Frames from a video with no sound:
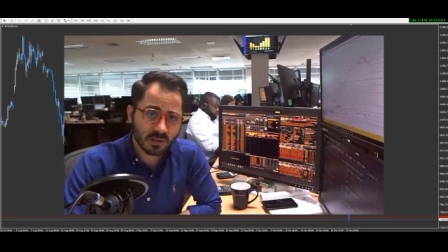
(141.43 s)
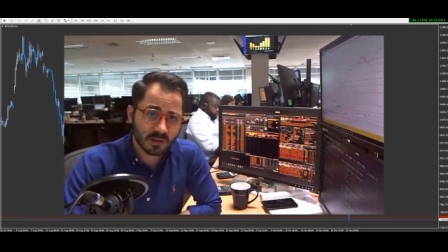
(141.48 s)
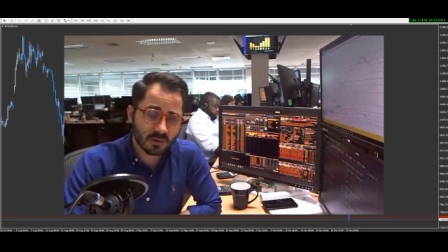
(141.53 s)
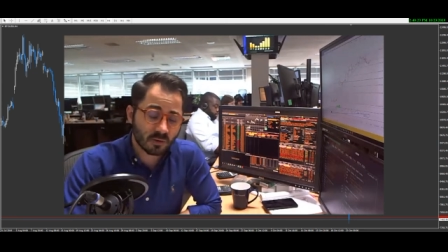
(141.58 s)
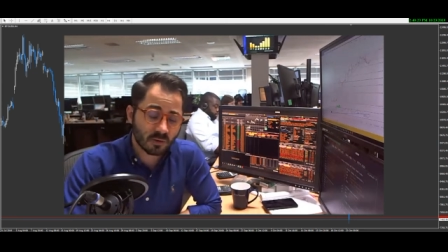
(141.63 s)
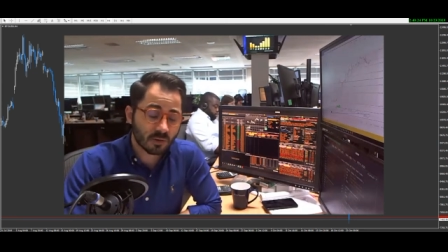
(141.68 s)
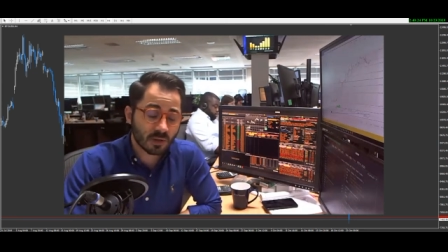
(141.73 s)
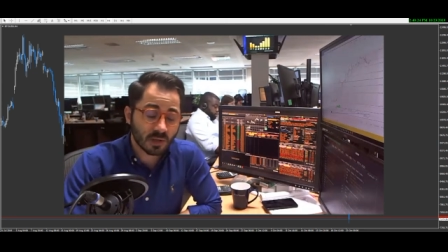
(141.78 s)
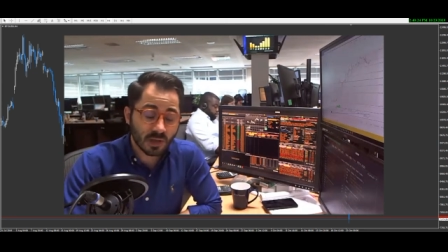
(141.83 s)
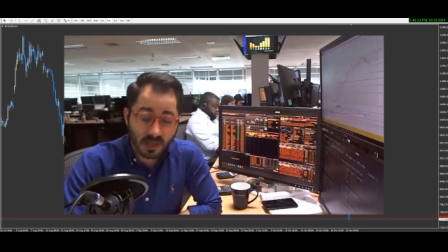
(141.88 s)

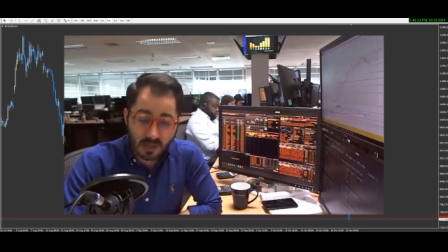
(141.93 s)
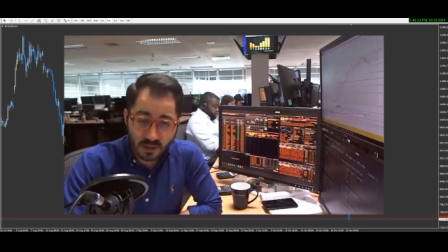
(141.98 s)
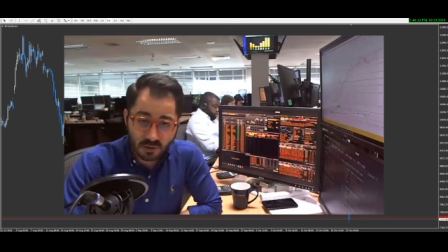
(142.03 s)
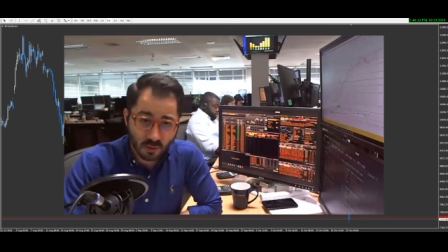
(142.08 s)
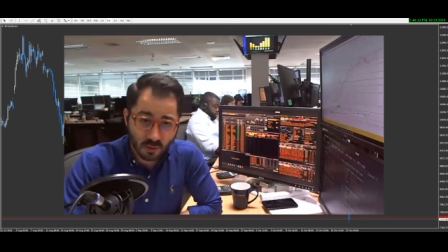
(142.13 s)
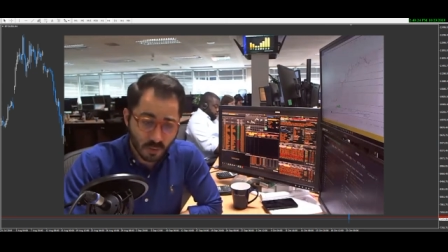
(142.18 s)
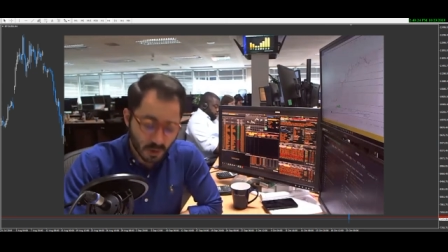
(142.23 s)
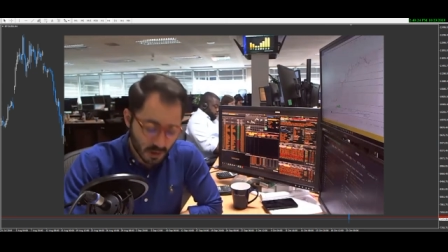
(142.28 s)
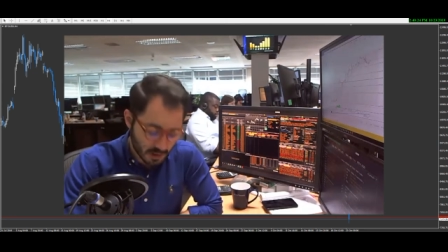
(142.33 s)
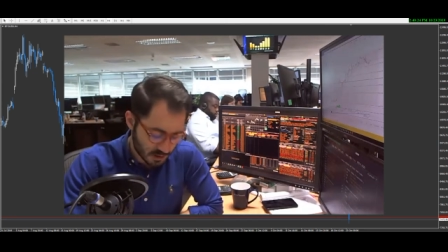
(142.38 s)
d'une
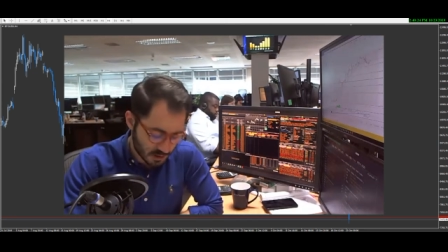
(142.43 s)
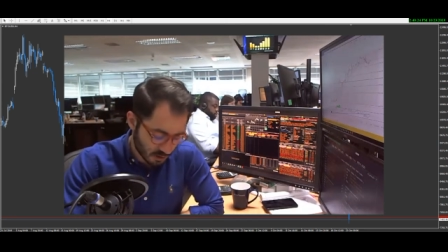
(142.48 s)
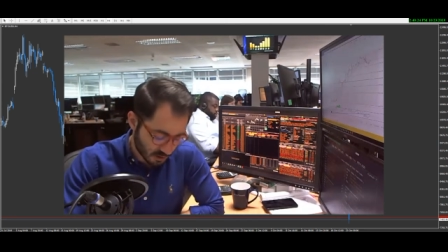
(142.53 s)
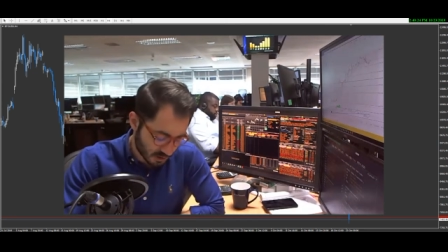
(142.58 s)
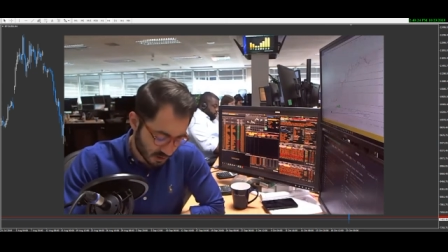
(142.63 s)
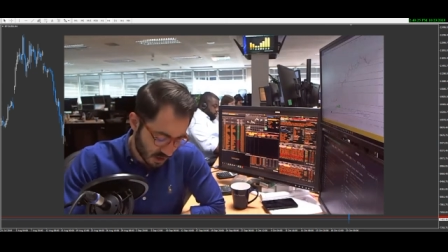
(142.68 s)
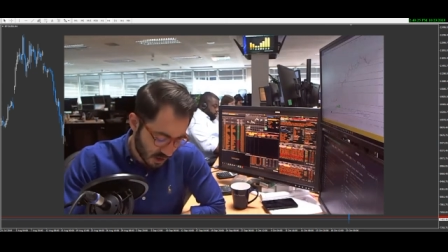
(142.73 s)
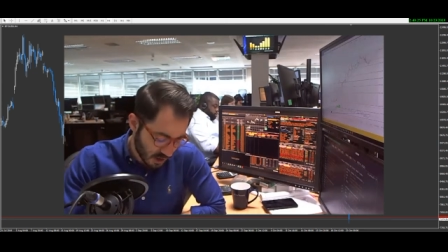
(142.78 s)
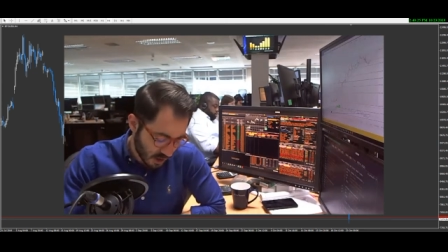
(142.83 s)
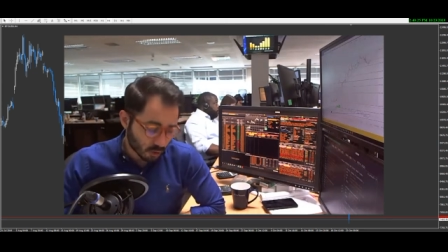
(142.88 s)
élection
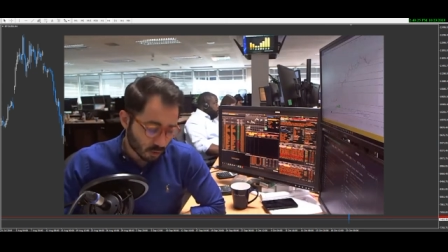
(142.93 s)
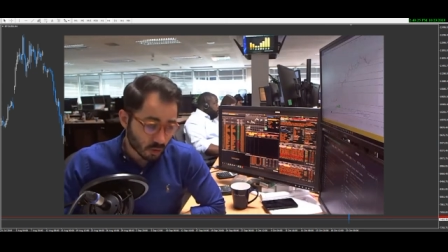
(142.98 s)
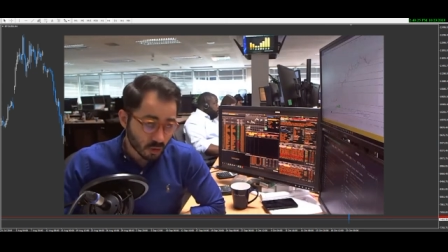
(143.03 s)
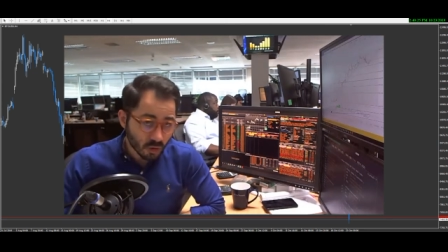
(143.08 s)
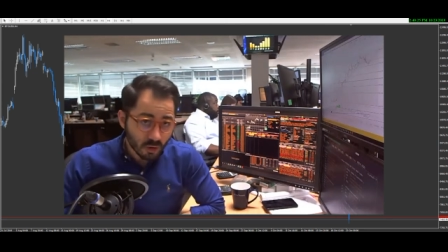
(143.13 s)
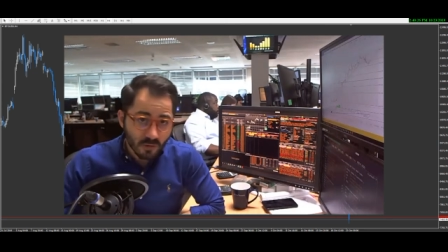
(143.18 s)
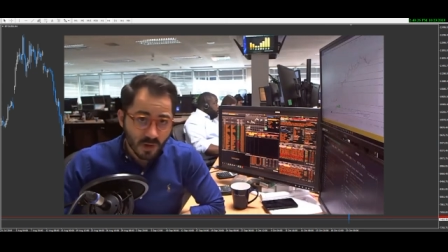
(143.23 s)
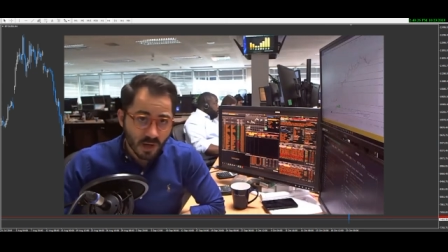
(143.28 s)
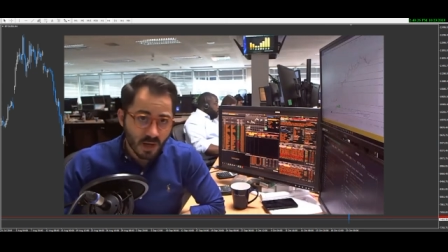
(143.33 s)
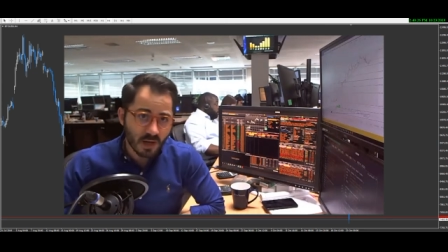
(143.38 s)
présidentielle. Donc une
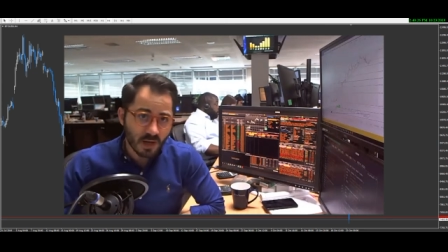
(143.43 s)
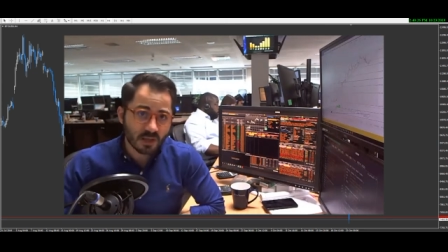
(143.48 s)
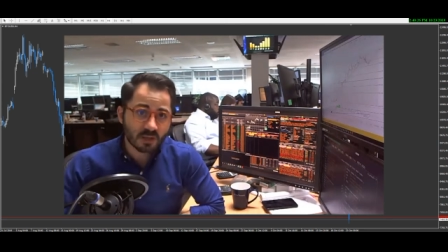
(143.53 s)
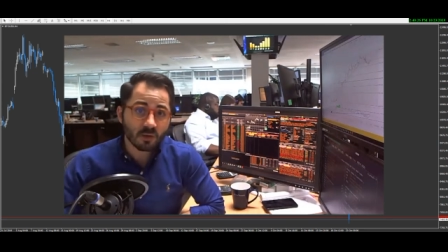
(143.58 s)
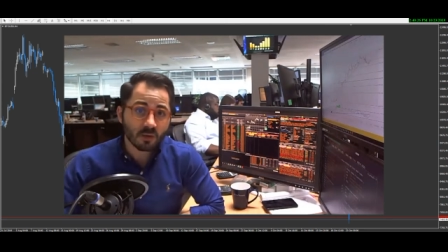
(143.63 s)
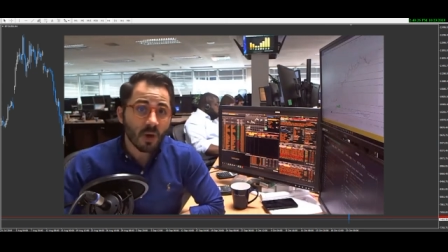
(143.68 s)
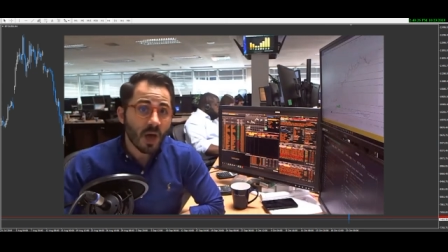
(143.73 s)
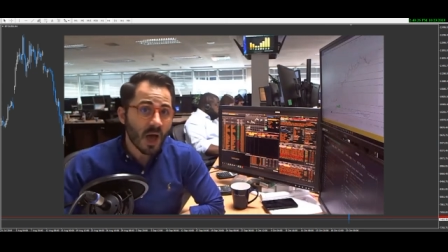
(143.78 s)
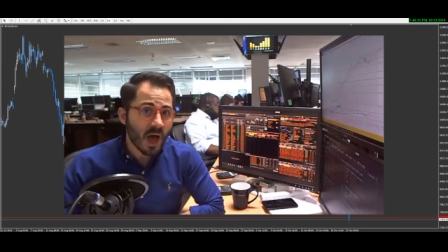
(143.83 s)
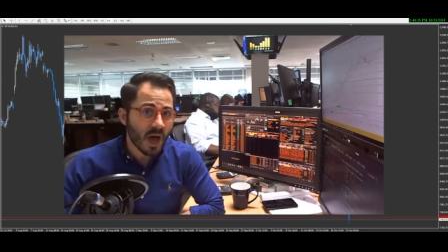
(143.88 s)
nouvelle
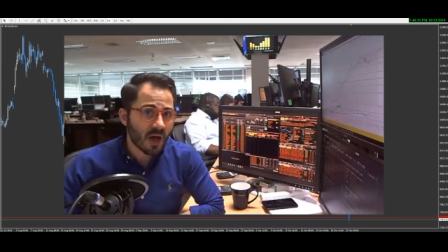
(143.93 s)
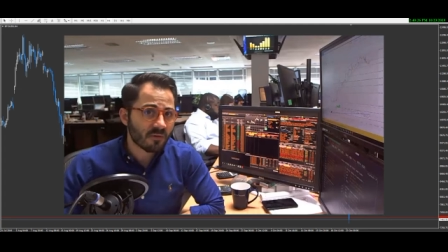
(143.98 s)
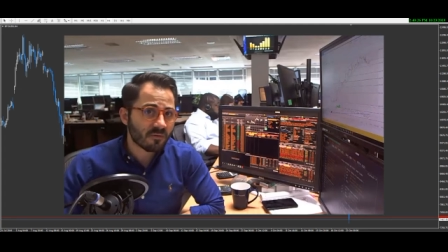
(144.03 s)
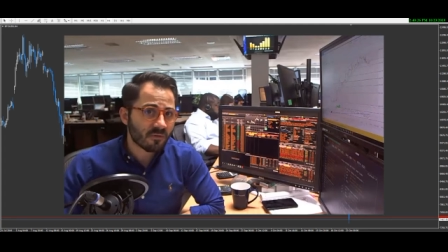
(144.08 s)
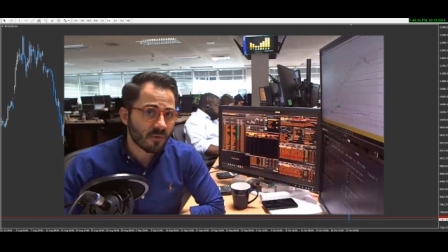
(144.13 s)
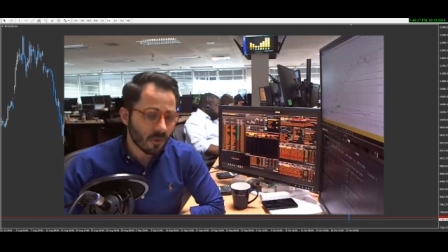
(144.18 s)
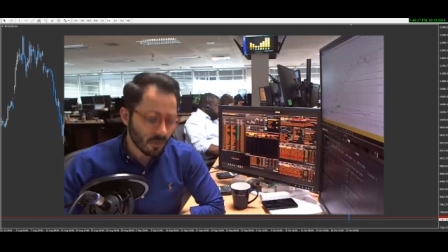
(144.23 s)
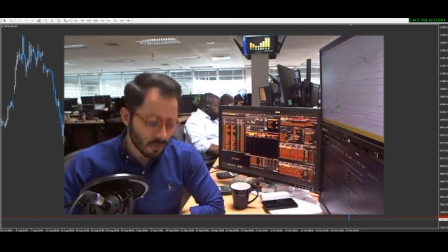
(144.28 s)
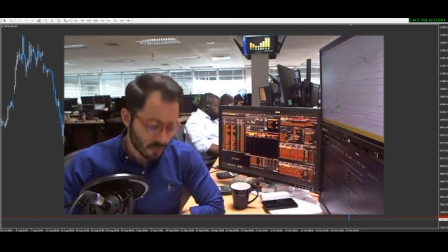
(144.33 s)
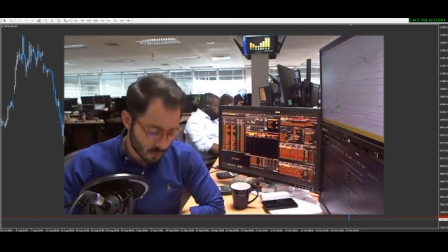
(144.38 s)
élection
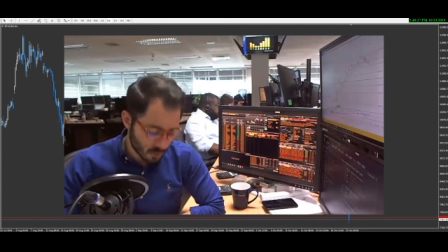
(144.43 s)
avant